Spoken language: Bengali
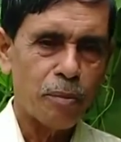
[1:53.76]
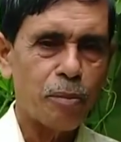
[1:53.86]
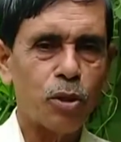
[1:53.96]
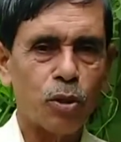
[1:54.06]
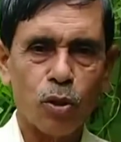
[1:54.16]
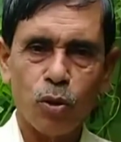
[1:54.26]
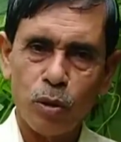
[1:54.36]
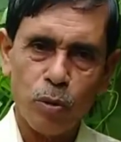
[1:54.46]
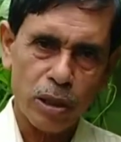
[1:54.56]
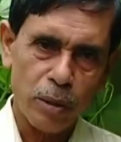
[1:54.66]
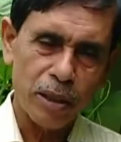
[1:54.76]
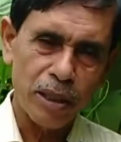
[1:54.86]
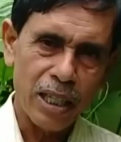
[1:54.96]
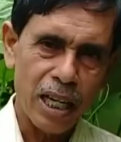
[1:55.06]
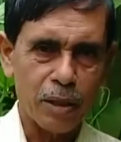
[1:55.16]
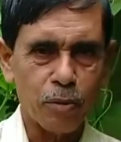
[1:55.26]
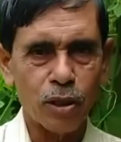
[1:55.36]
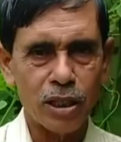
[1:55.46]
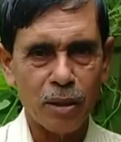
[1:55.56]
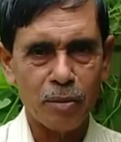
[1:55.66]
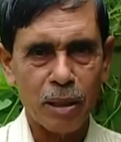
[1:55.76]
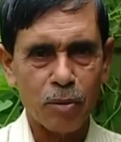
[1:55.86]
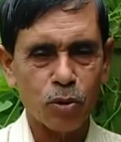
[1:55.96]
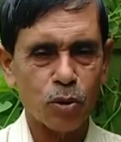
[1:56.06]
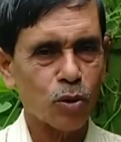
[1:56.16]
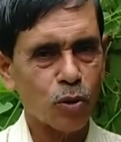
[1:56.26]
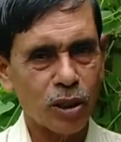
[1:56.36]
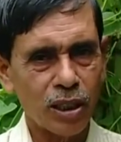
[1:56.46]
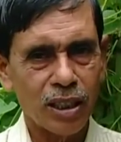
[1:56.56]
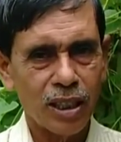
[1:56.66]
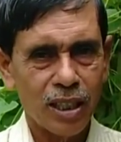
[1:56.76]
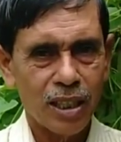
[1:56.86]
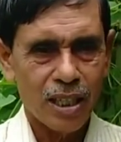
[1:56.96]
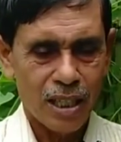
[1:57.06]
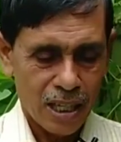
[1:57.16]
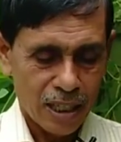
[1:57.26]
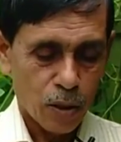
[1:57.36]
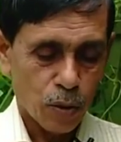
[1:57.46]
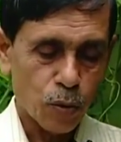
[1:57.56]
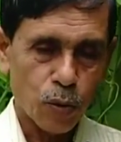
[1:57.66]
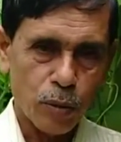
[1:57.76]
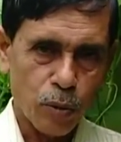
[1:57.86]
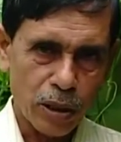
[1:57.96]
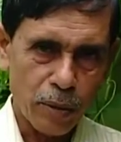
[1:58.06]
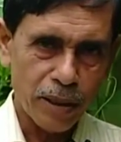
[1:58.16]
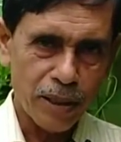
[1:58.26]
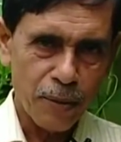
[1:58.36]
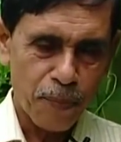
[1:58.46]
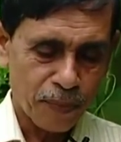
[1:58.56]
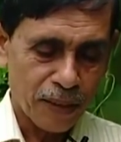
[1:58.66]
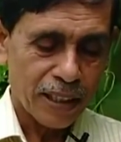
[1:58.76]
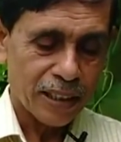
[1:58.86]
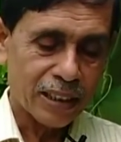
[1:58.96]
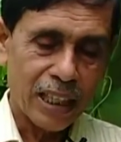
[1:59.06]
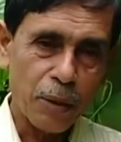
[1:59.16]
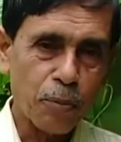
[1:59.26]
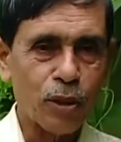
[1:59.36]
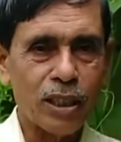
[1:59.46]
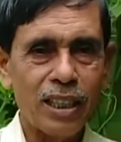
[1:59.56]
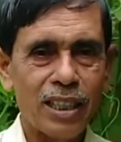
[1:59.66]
বিশোধন করে বসাবেন আগে বলেছি আমি যেমন শোধন করি করে বসাবেন তারপরে